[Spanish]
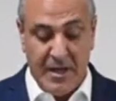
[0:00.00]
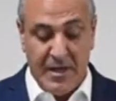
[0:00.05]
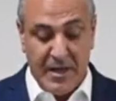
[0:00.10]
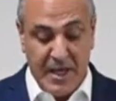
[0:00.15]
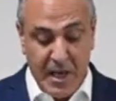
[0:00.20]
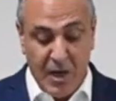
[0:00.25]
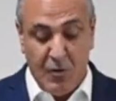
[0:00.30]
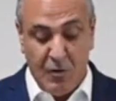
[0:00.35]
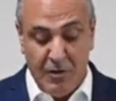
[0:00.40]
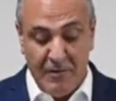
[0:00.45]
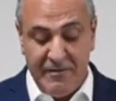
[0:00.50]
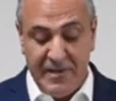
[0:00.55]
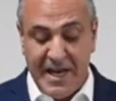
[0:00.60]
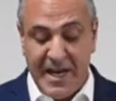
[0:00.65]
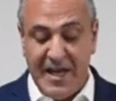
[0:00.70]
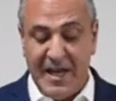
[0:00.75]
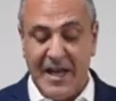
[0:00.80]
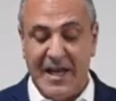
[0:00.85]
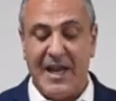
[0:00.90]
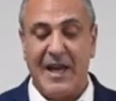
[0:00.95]
Quiero volver
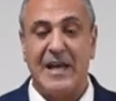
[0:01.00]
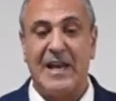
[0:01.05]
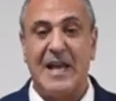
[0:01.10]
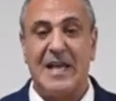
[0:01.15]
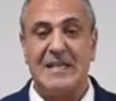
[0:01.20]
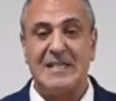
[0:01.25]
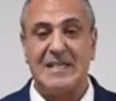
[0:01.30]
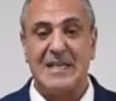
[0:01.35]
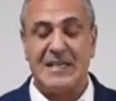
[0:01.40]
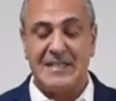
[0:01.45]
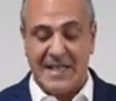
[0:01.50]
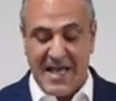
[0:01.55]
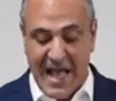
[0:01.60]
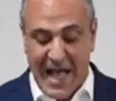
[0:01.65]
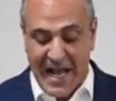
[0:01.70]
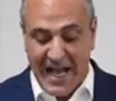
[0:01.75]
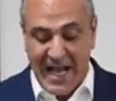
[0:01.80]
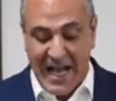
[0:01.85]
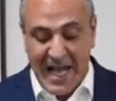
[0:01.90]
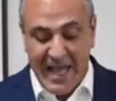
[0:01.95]
a dar las gracias
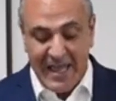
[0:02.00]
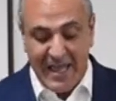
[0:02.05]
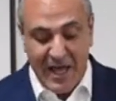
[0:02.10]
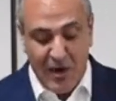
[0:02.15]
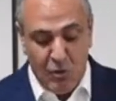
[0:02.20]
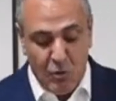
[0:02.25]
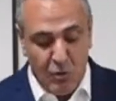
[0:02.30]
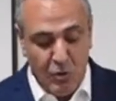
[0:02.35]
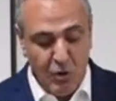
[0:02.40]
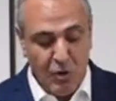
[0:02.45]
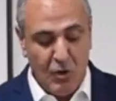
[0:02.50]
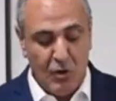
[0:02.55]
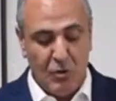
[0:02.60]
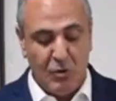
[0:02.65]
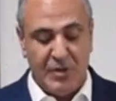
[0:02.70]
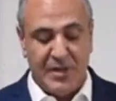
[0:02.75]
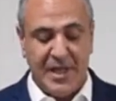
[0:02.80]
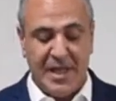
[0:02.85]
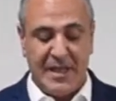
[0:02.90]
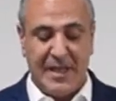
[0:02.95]
a cada uno de
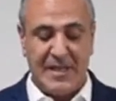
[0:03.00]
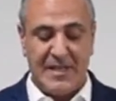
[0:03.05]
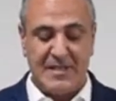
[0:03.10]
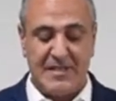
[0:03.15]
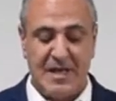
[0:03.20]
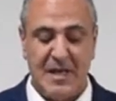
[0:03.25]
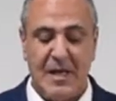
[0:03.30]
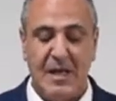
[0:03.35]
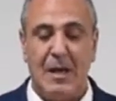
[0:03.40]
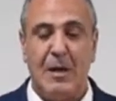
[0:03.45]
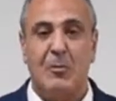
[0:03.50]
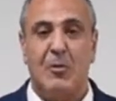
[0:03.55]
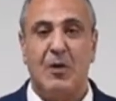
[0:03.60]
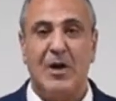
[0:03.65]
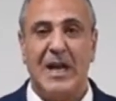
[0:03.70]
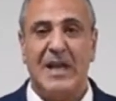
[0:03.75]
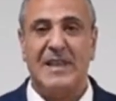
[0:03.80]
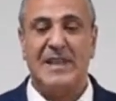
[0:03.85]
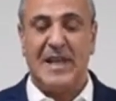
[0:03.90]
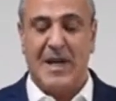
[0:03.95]
ustedes
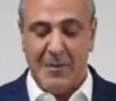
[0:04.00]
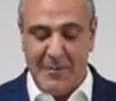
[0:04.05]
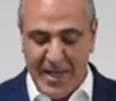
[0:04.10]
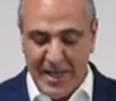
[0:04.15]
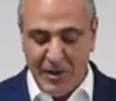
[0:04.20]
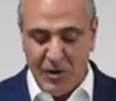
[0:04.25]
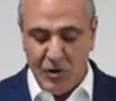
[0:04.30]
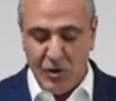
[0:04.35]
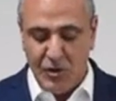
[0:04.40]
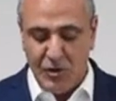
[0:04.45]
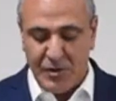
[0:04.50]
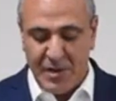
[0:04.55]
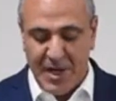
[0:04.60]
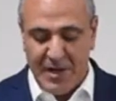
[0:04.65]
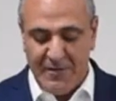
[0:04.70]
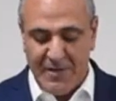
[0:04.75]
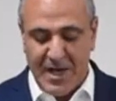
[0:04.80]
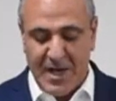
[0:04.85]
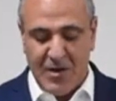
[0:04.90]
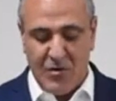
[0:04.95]
por el tremendo
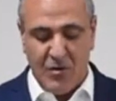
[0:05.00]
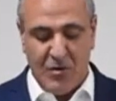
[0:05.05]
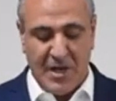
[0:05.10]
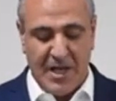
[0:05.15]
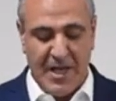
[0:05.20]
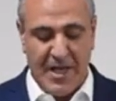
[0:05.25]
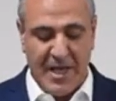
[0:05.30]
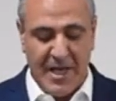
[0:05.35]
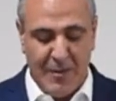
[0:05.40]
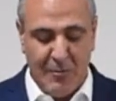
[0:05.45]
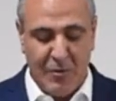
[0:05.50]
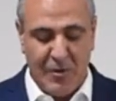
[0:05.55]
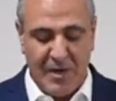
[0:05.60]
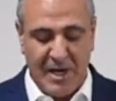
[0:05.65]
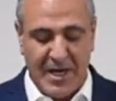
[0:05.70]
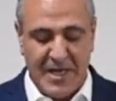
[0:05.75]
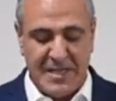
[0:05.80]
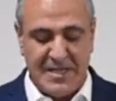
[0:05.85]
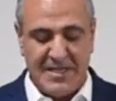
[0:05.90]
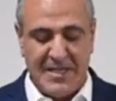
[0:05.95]
trabajo que hemos
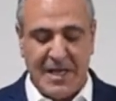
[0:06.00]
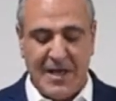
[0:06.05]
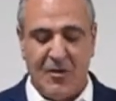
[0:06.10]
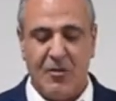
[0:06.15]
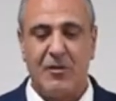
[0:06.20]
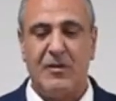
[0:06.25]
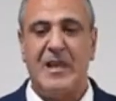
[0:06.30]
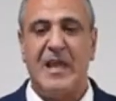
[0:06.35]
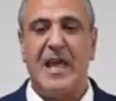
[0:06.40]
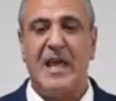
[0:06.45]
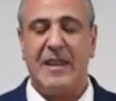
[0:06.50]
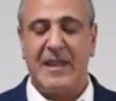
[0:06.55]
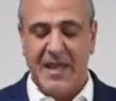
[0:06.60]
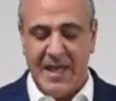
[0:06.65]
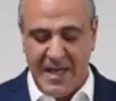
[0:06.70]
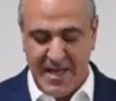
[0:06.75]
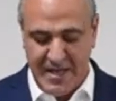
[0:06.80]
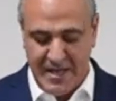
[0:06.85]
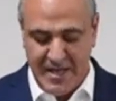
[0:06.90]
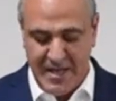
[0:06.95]
realizado día a
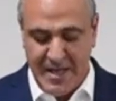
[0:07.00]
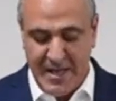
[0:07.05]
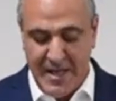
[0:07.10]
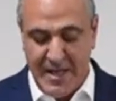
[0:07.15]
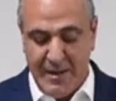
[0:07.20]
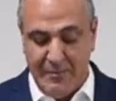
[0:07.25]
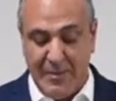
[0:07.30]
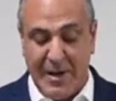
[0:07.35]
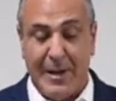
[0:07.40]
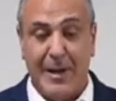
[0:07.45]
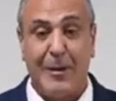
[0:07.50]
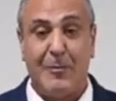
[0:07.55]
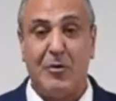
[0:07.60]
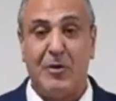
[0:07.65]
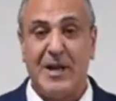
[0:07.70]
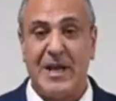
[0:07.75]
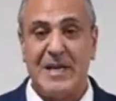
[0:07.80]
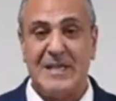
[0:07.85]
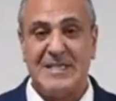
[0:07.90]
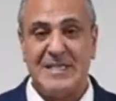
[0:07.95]
día para
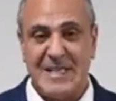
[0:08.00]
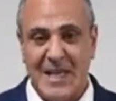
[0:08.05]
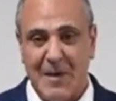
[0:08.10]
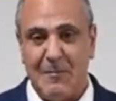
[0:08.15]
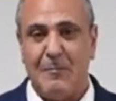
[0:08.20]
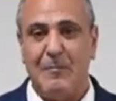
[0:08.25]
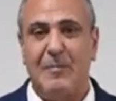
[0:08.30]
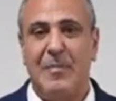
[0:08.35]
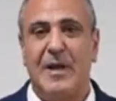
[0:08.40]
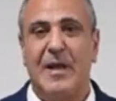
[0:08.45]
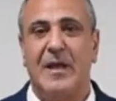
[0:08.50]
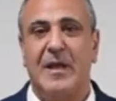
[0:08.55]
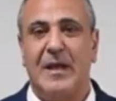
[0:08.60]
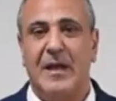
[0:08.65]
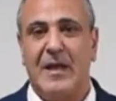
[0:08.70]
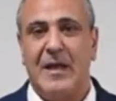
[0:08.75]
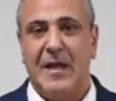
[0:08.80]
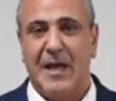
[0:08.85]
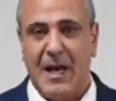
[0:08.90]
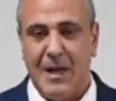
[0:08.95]
poner siempre
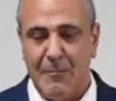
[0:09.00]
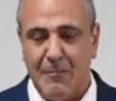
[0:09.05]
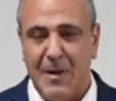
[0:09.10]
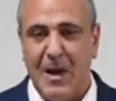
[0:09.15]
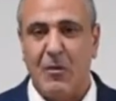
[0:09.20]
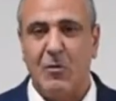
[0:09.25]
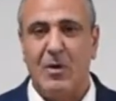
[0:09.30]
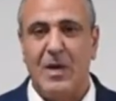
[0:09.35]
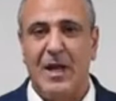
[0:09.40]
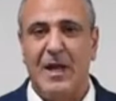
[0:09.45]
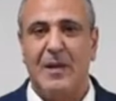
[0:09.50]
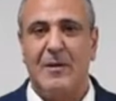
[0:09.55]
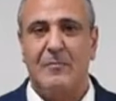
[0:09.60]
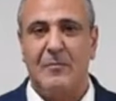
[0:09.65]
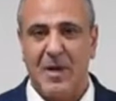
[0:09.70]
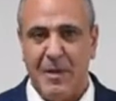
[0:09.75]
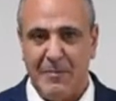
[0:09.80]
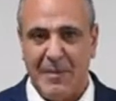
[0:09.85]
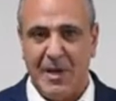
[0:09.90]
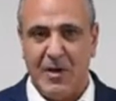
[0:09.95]
el Maule
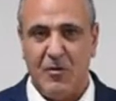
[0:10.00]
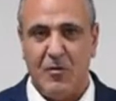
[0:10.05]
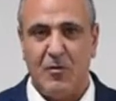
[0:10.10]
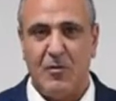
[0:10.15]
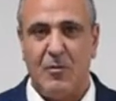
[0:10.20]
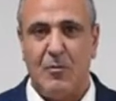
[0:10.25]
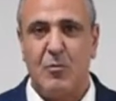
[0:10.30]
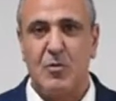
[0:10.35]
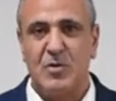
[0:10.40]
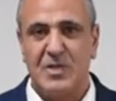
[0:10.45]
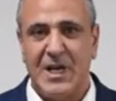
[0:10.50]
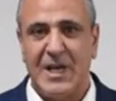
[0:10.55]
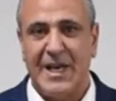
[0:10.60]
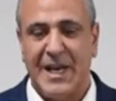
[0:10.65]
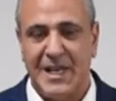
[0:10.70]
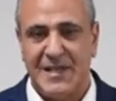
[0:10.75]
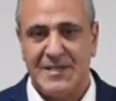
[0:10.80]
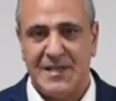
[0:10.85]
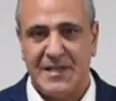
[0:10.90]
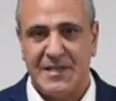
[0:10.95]
primero. Muchas
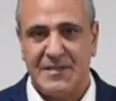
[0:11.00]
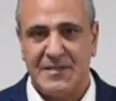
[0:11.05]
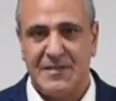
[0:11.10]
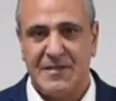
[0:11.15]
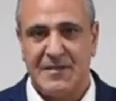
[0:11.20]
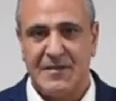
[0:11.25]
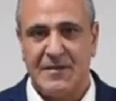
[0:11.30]
gracias.